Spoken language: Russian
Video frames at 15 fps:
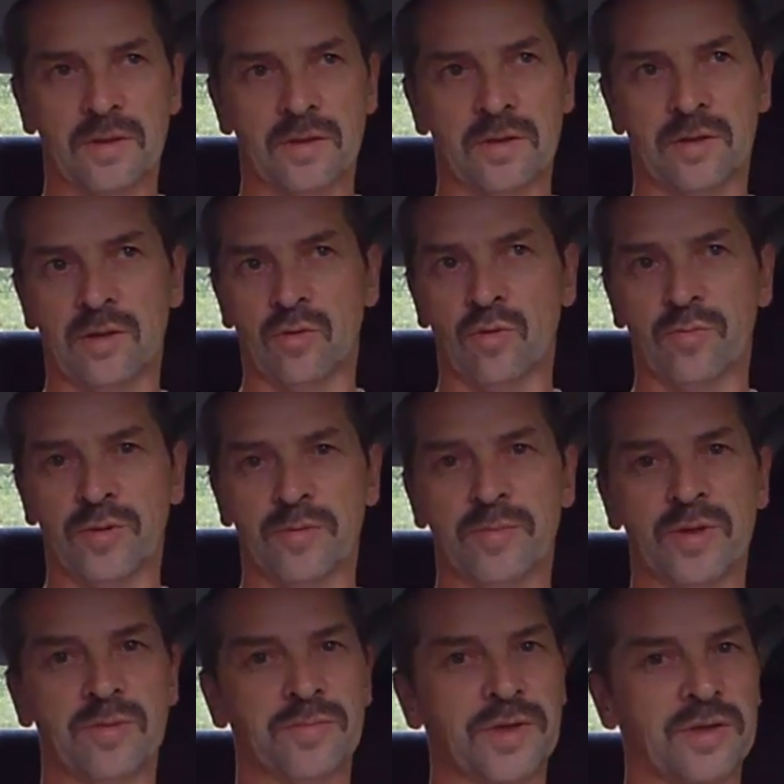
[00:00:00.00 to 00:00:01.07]
Этот опыт
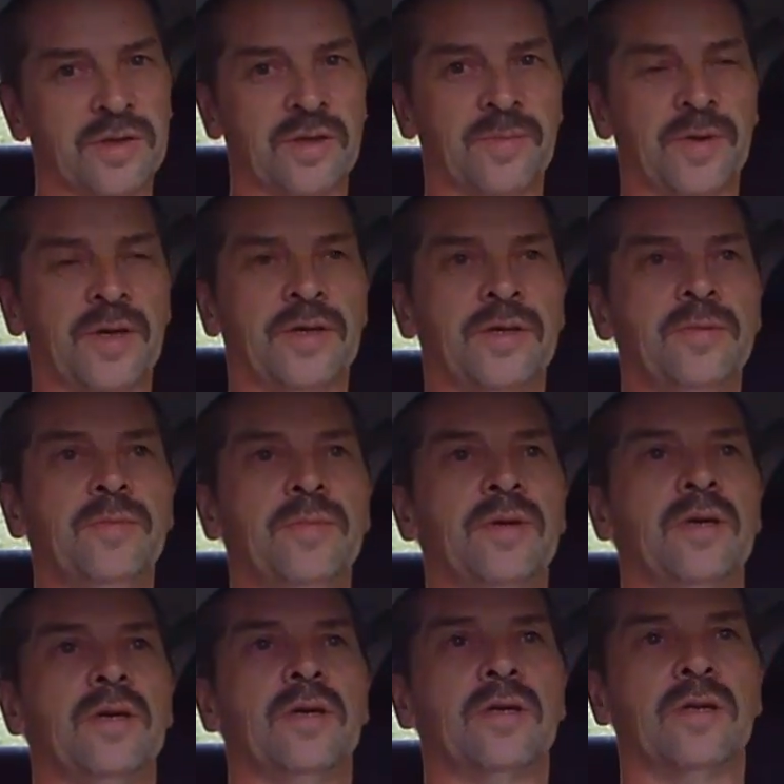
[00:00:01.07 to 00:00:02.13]
был мне необходим
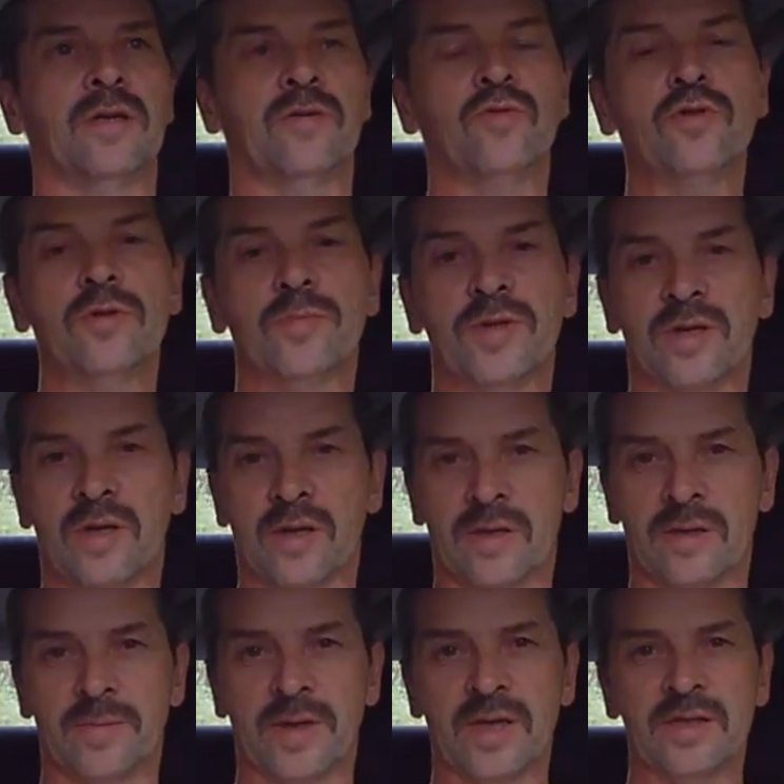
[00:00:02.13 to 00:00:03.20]
для того, чтобы
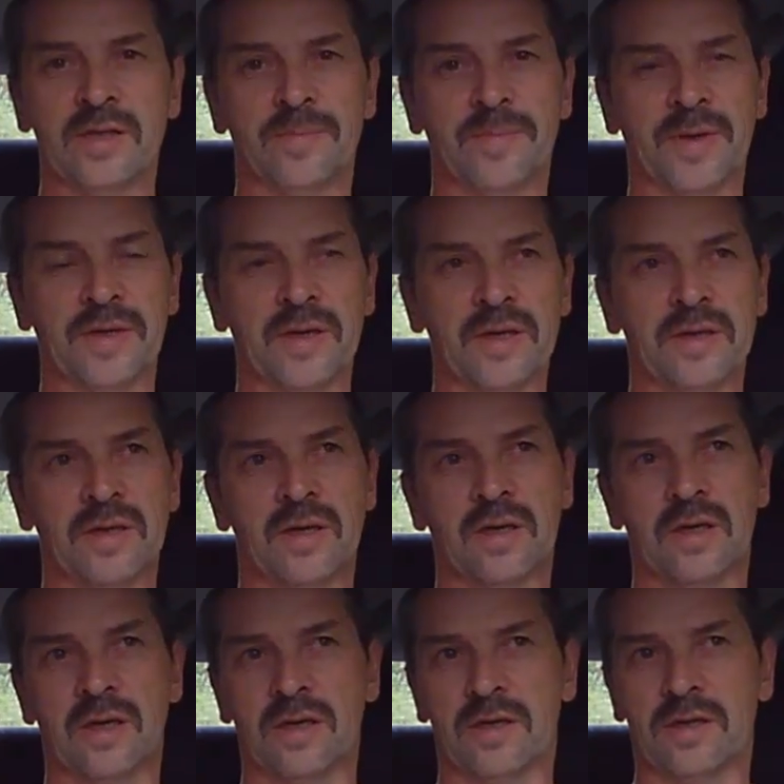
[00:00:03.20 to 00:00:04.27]
разобраться, понять,
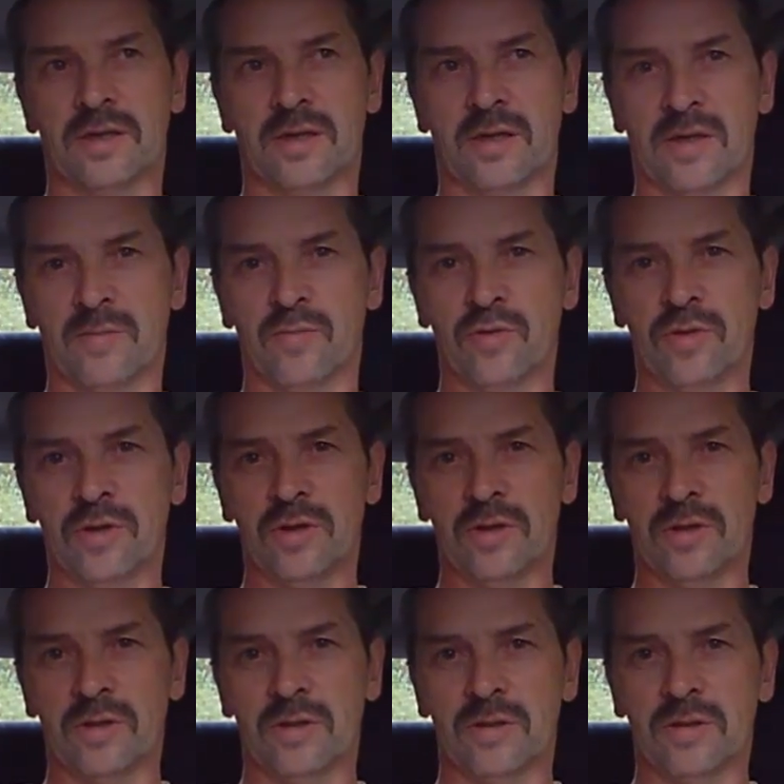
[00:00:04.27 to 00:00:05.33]
как это работает,
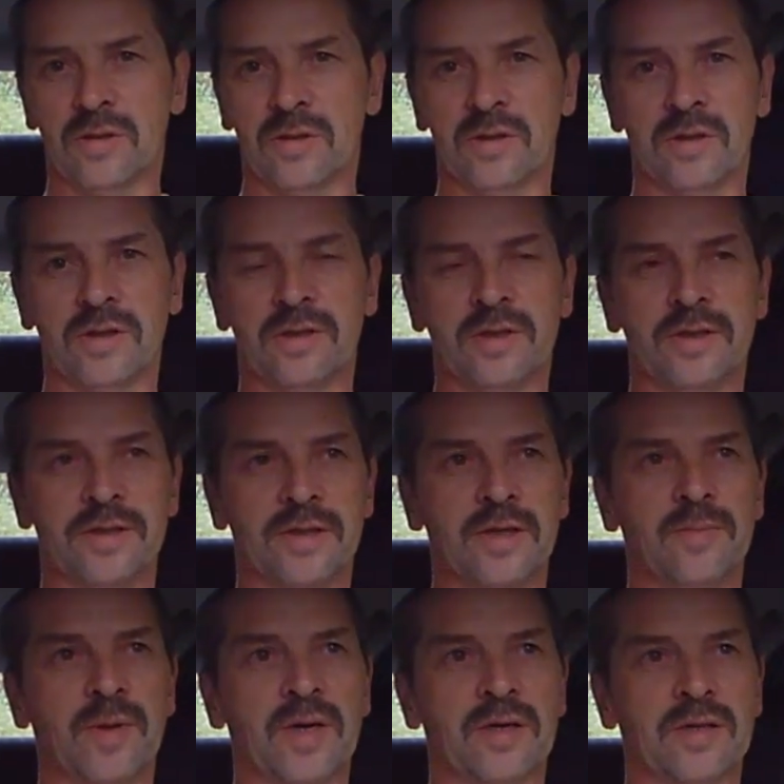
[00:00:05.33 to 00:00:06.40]
эта
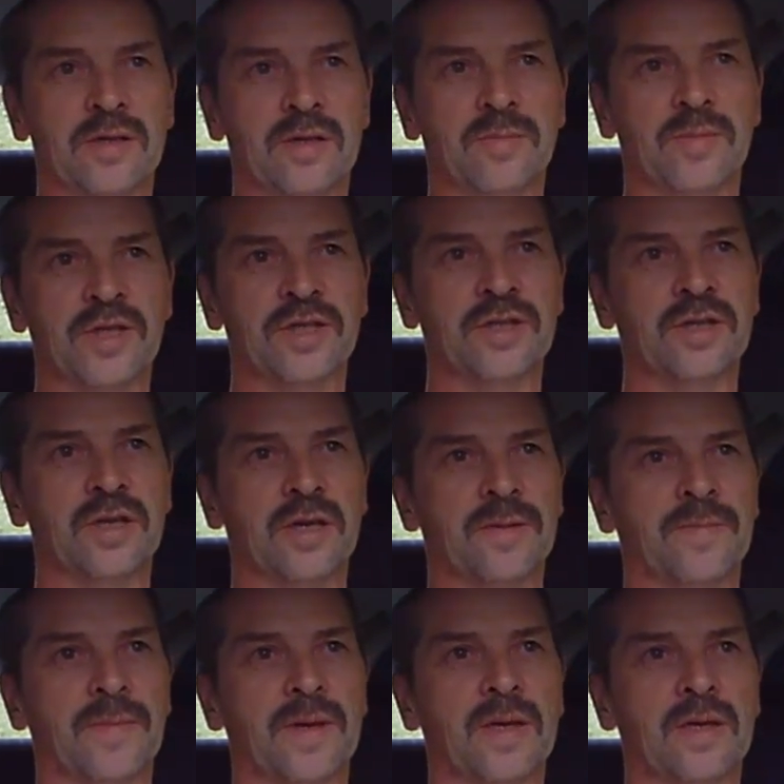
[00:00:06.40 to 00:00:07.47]
система, эта машина,
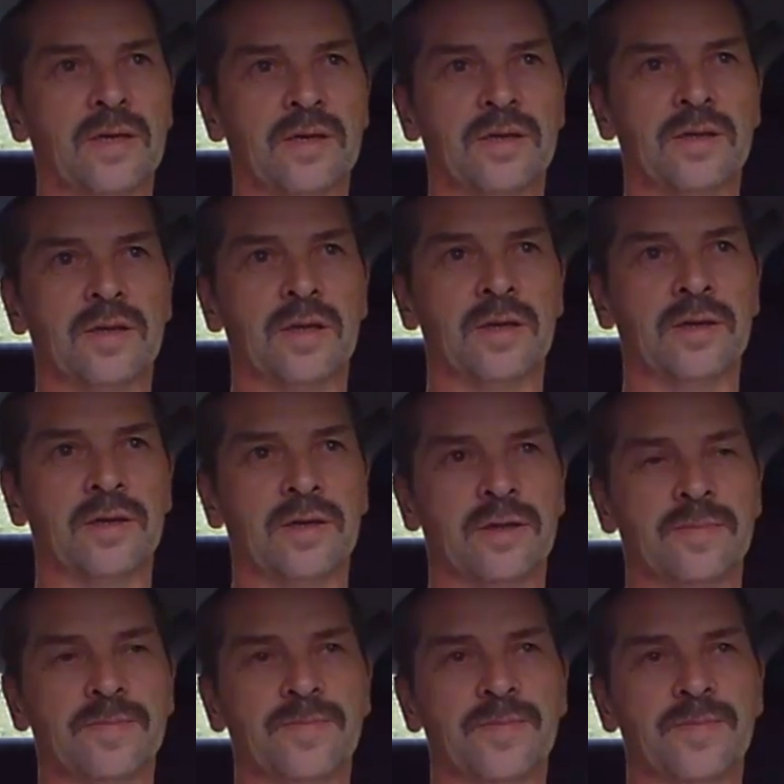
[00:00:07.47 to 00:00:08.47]
интернет.